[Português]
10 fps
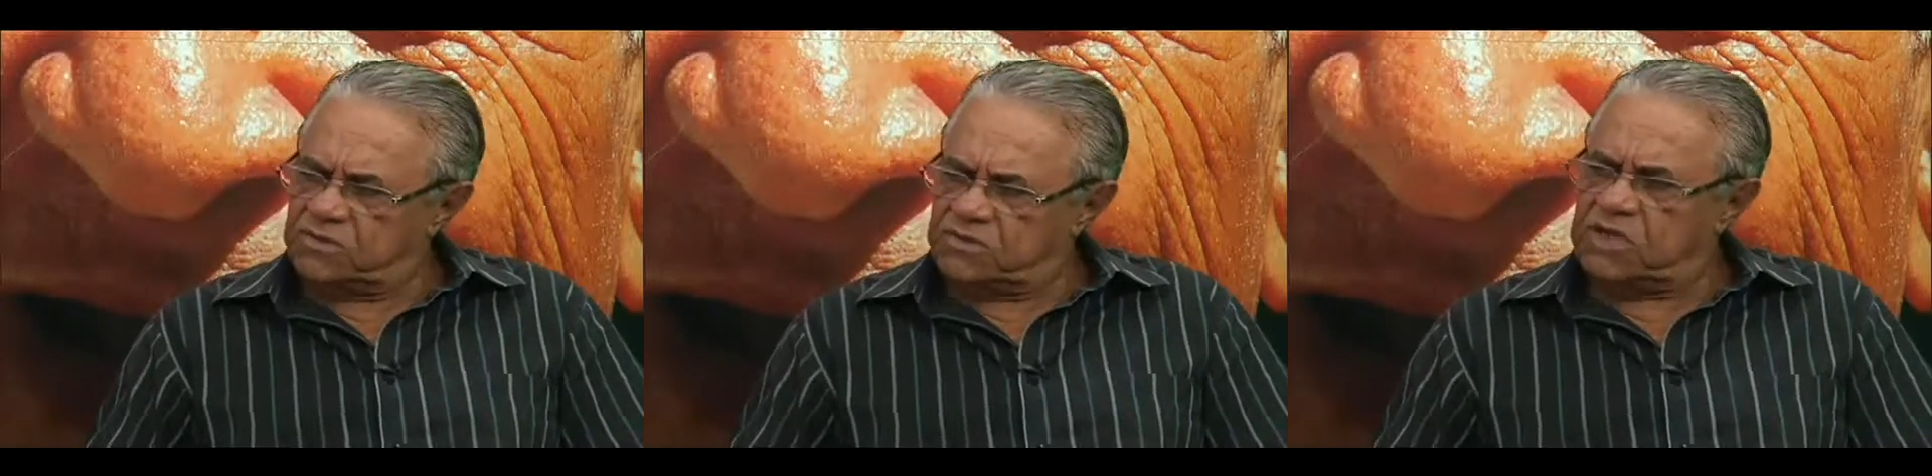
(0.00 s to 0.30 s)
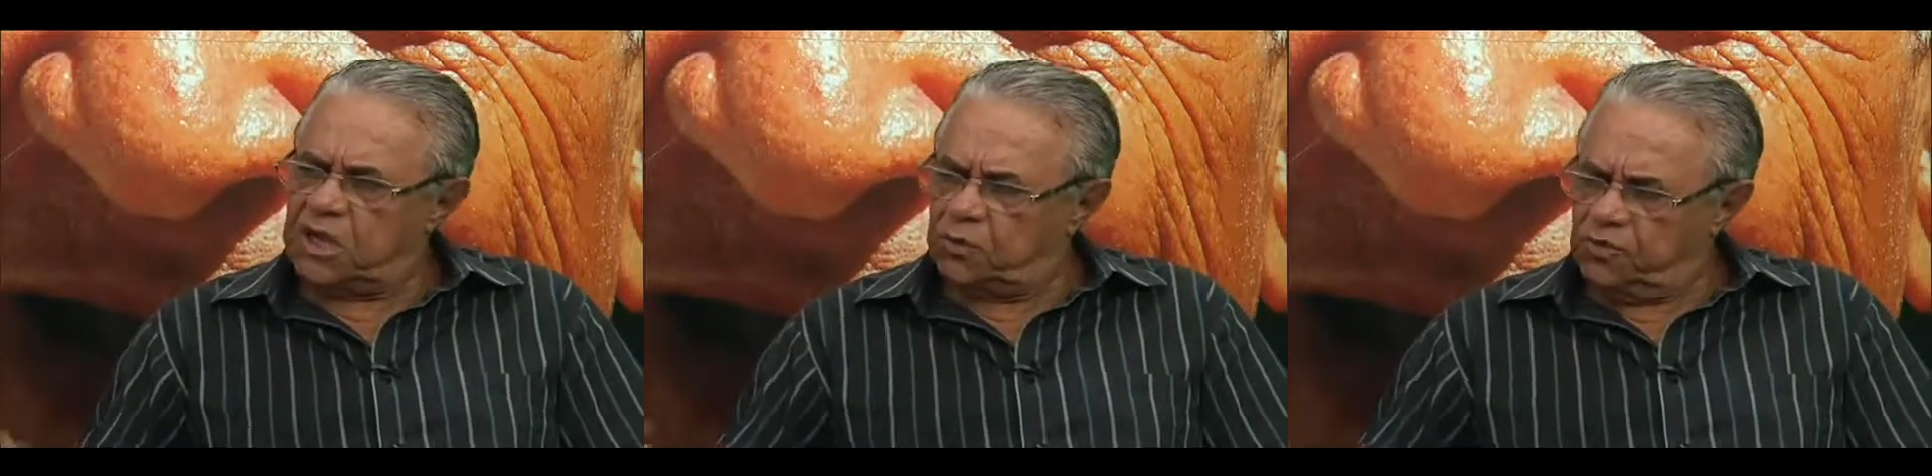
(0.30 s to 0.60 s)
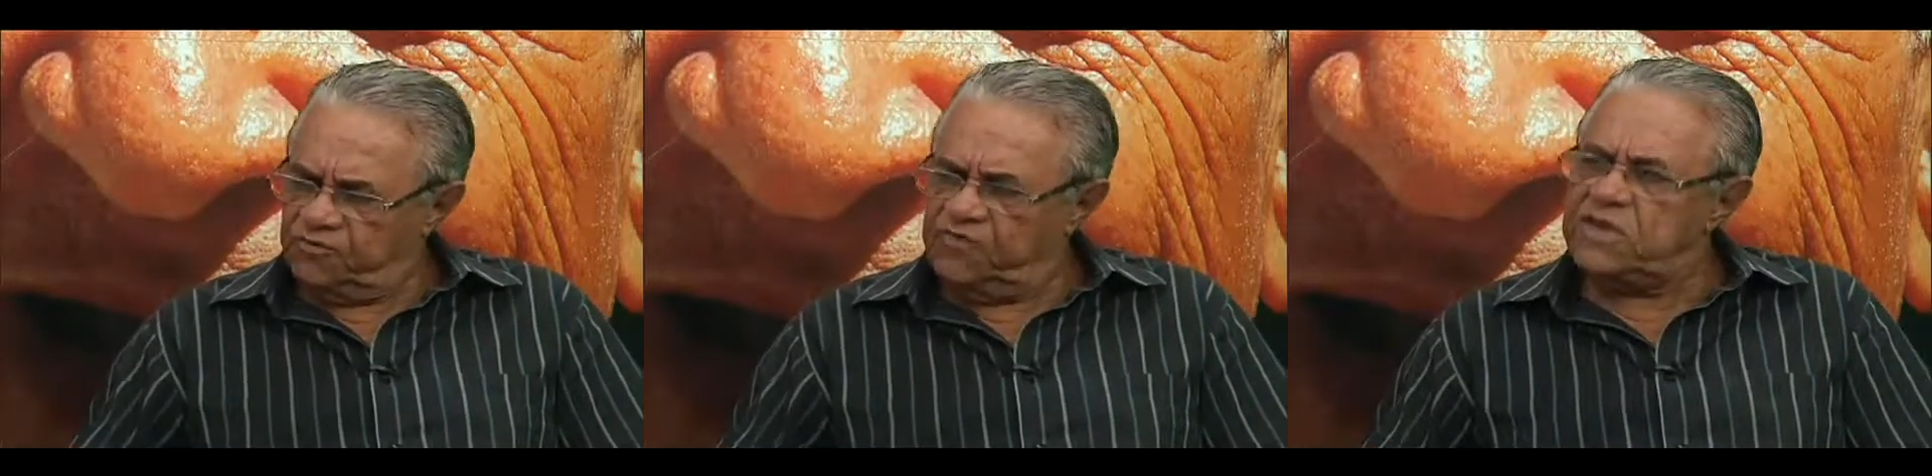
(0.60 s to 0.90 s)
gerou
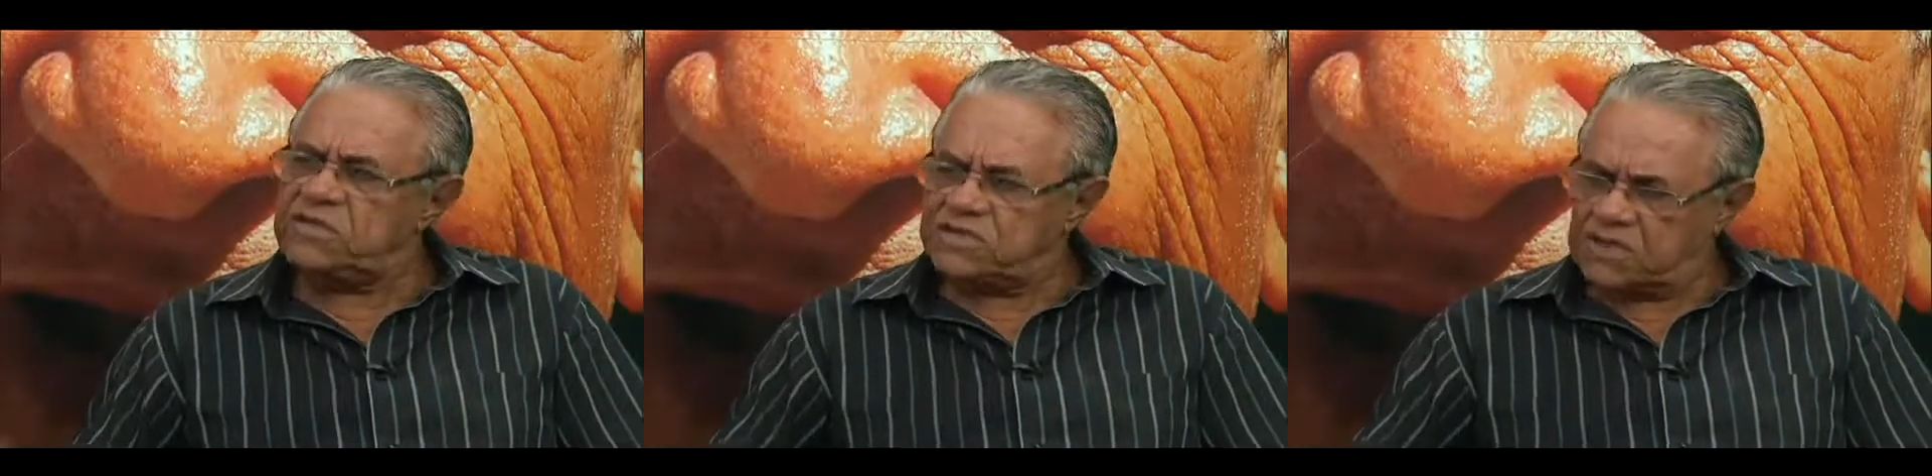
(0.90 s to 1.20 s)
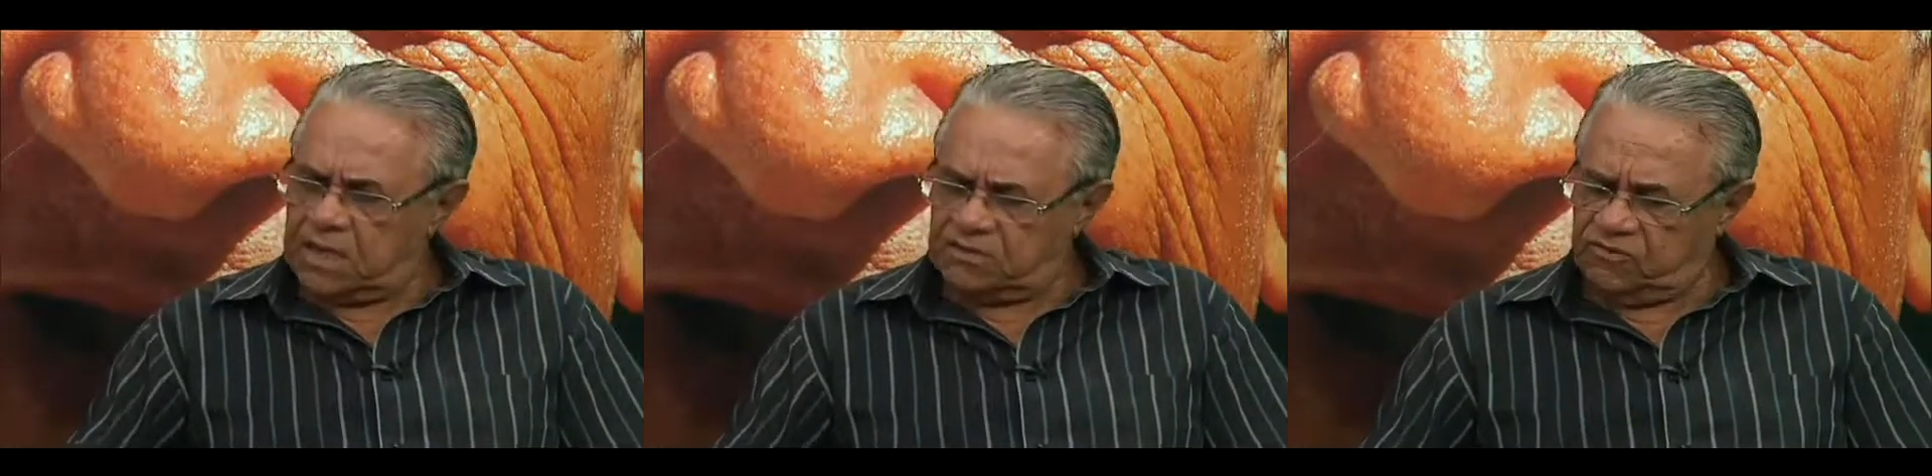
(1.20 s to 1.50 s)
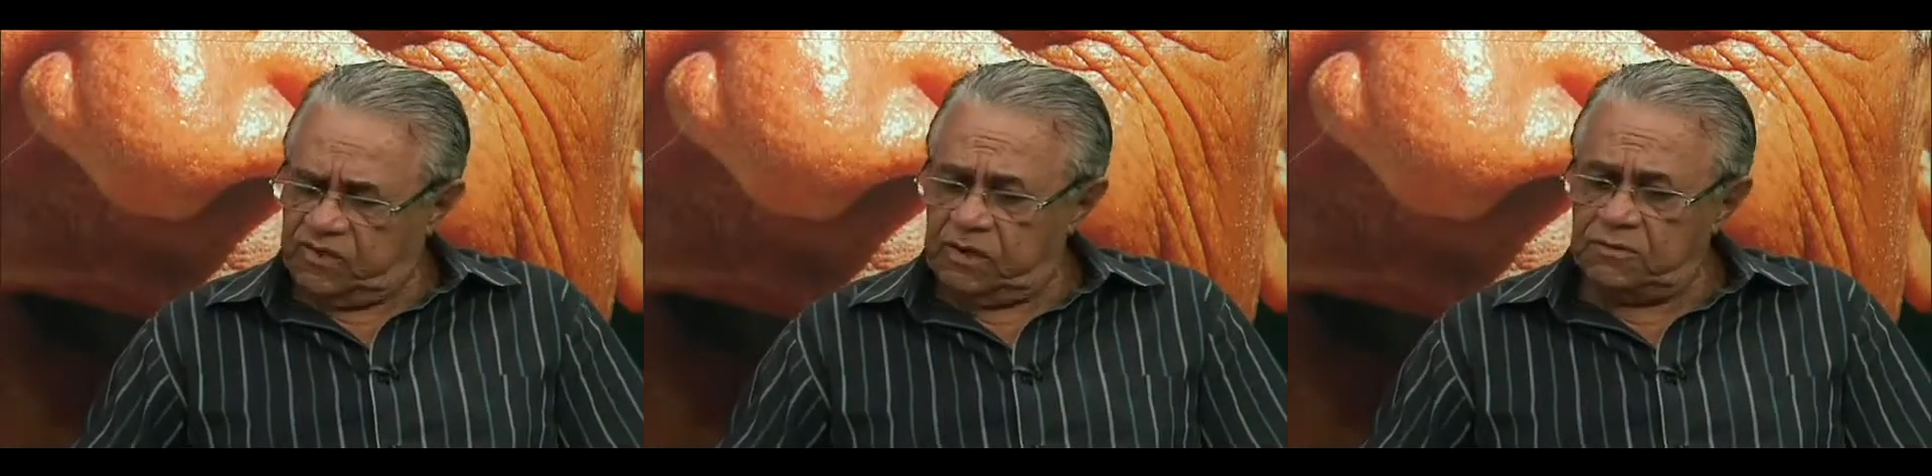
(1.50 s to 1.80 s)
27
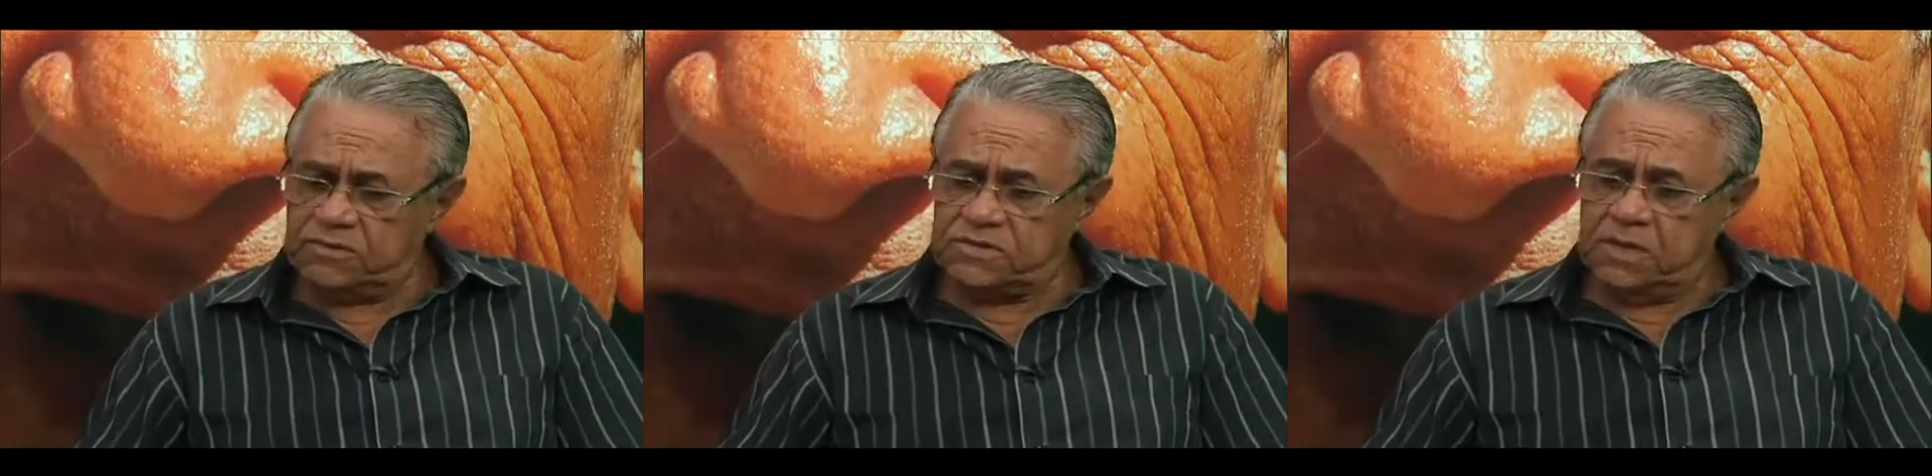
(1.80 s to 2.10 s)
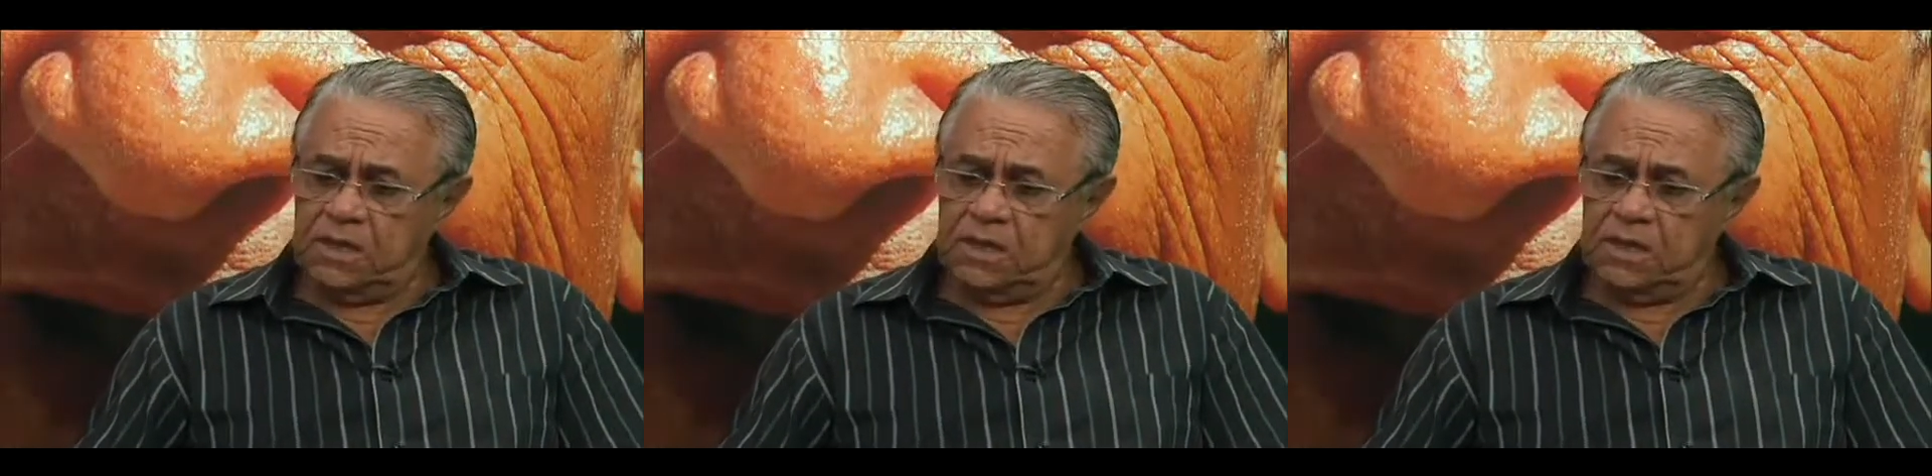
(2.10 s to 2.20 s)
filhos,